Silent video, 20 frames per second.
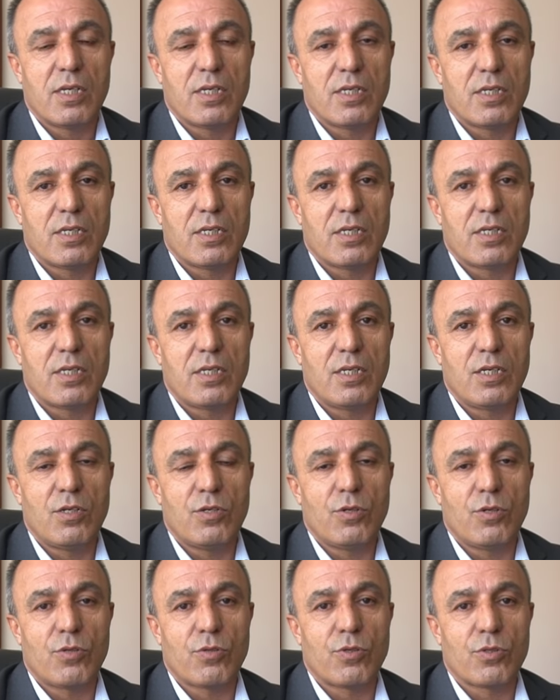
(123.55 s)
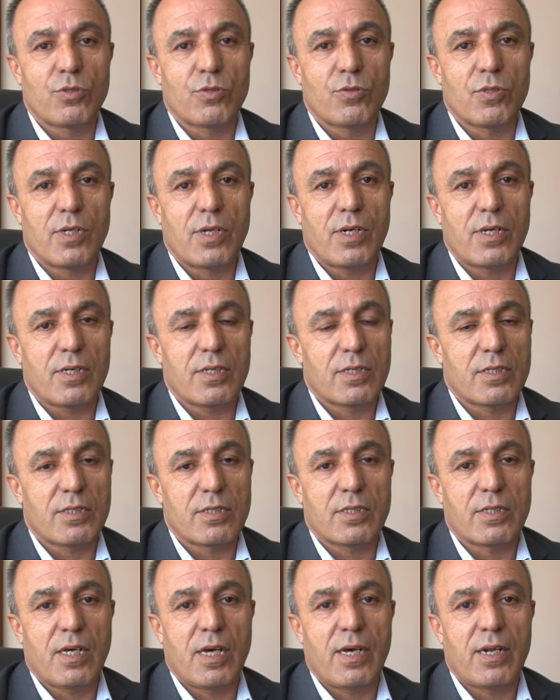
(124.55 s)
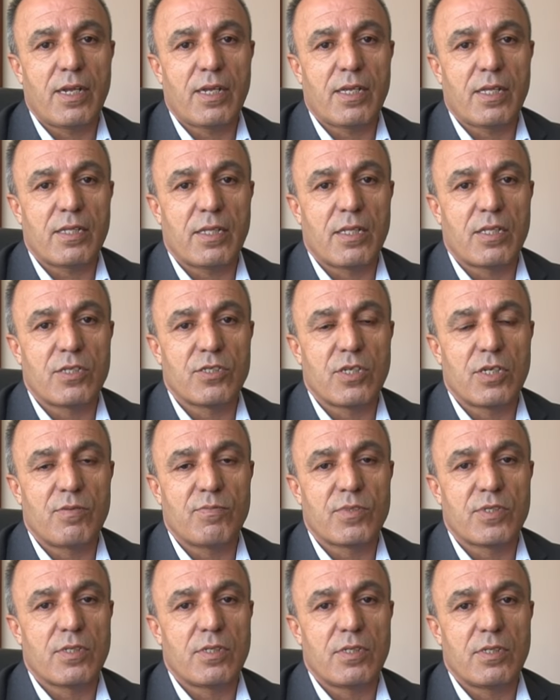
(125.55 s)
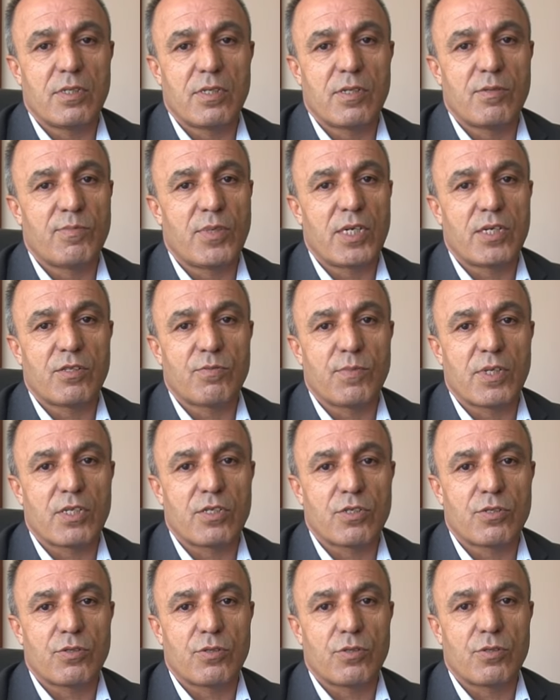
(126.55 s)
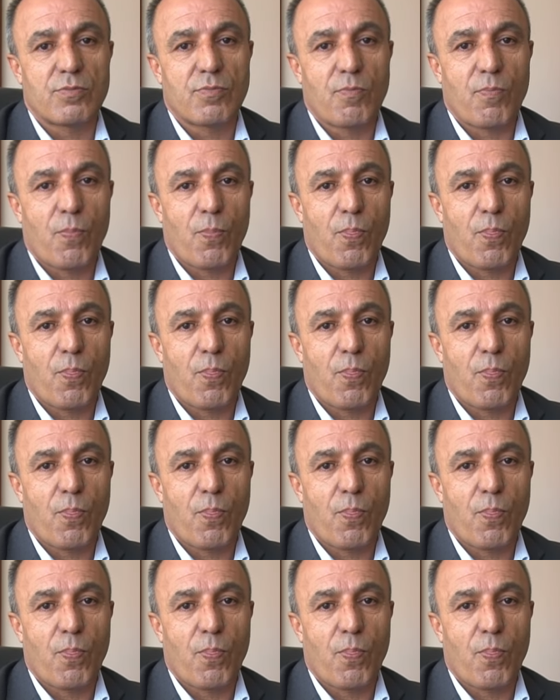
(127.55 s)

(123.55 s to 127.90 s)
ee, il örgütü olarak e, hareket edeceğimizi belirtmek istiyorum.